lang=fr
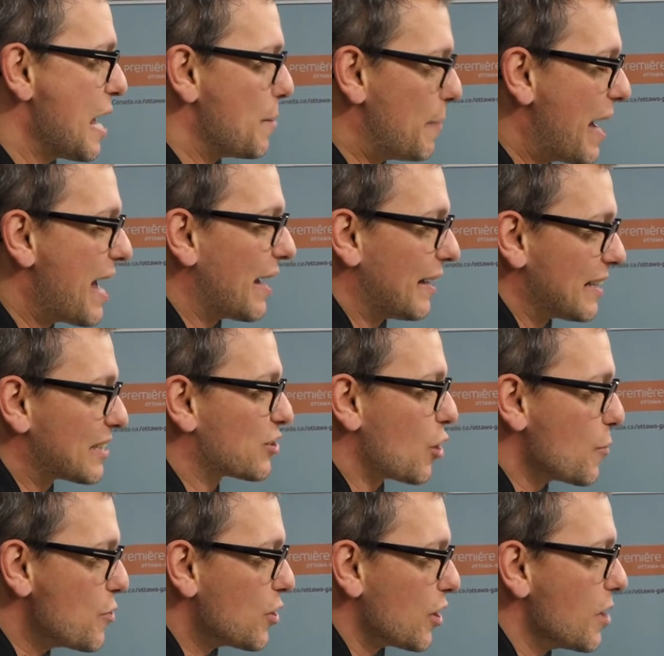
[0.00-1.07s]
Ben, c'est
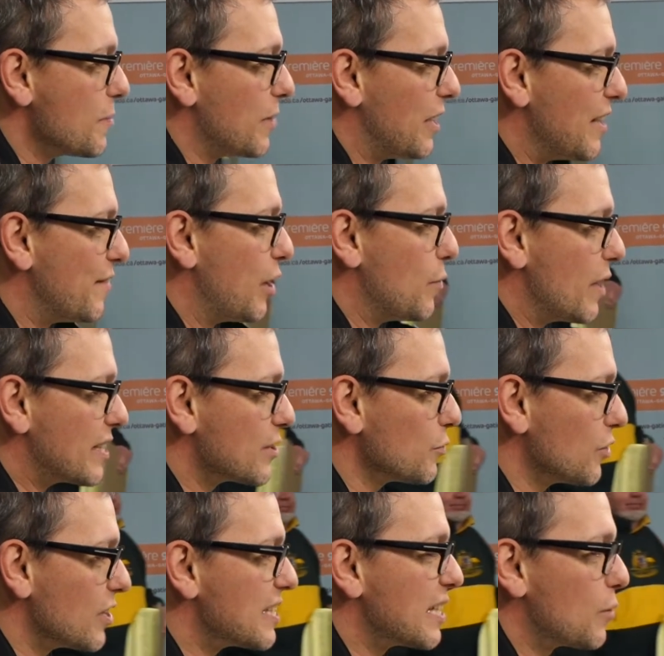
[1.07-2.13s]
un peu comme
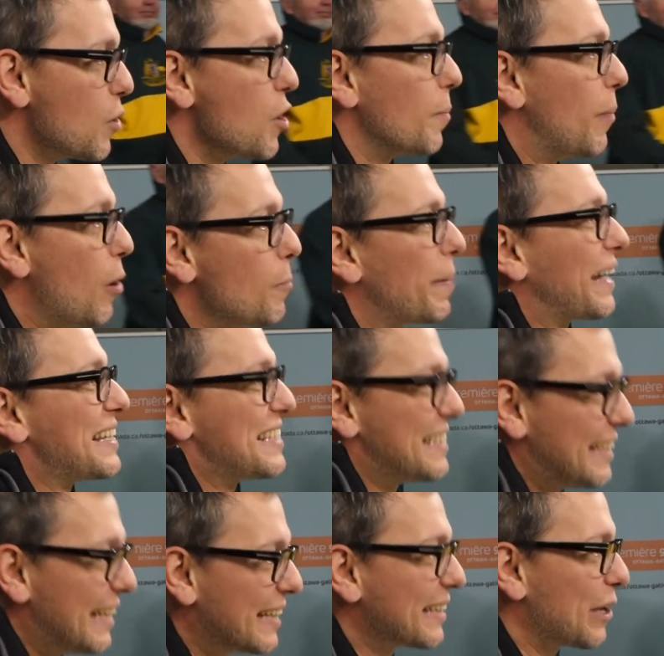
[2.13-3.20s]
l'évaluation de c'est quoi un bon président.